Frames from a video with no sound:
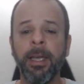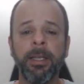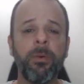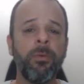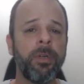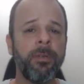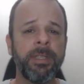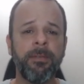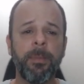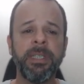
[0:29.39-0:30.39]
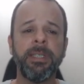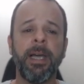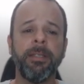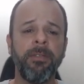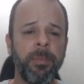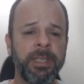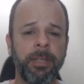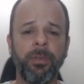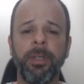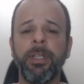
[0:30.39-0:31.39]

Então, o que você vai precisar? Você vai precisar de uma